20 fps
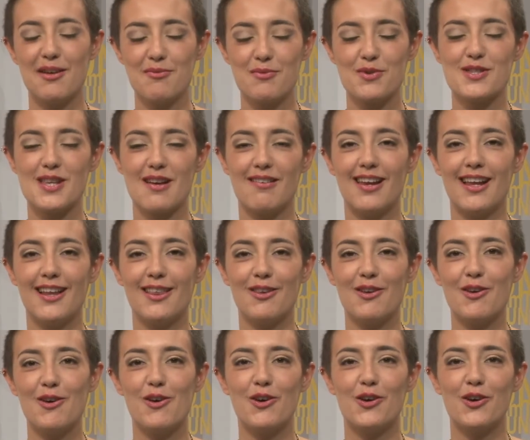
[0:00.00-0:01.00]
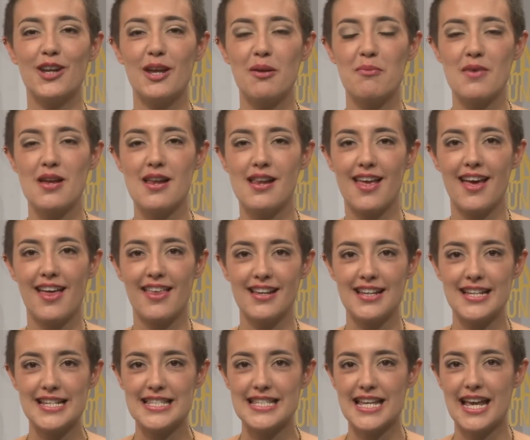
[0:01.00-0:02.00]
Estamos hablando con Emilia
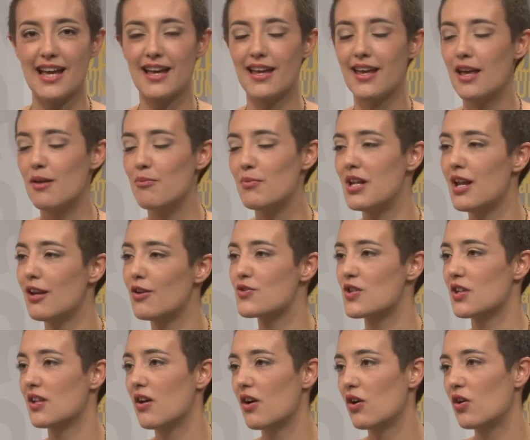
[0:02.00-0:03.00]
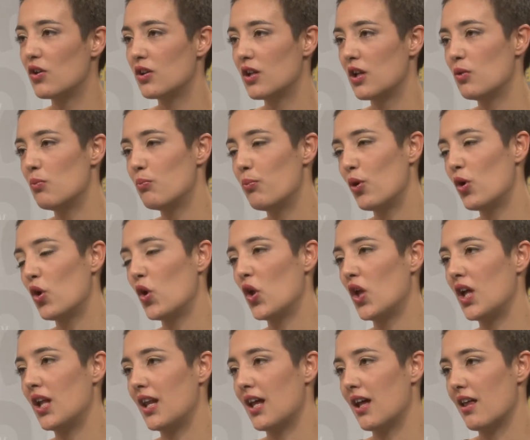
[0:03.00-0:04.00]
Dilicia. Eh, Emilia, nos estabas contando un poco
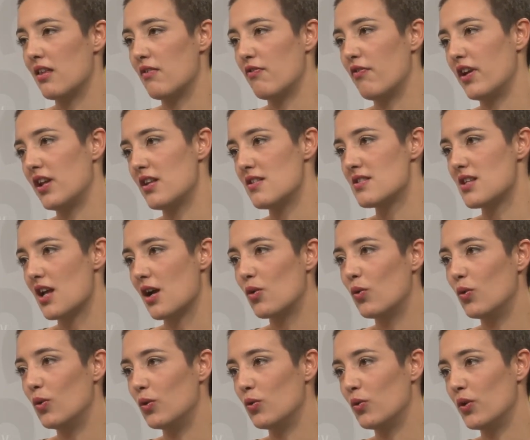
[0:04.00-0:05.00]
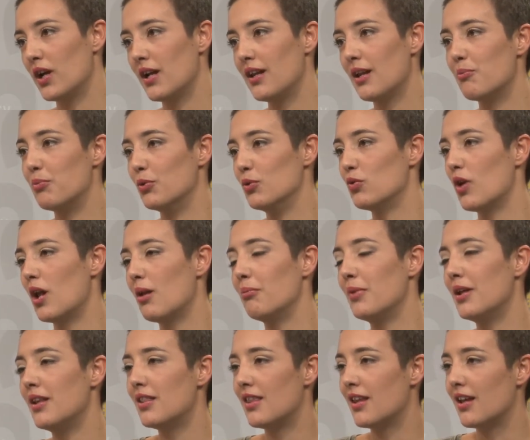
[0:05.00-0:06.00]
de las diferencias culturales,
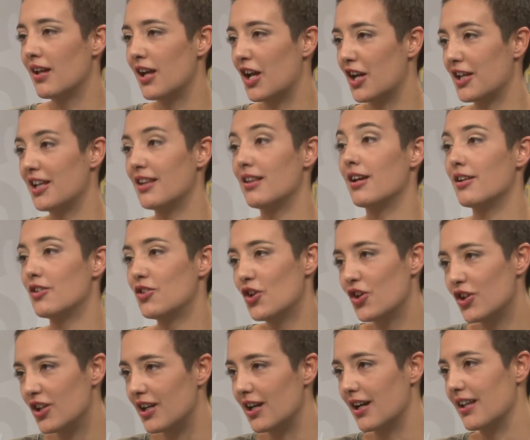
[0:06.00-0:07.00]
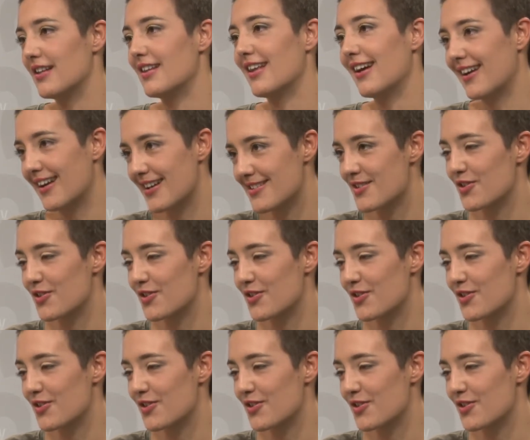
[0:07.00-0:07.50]
puntualmente arquitectónicas de esta casa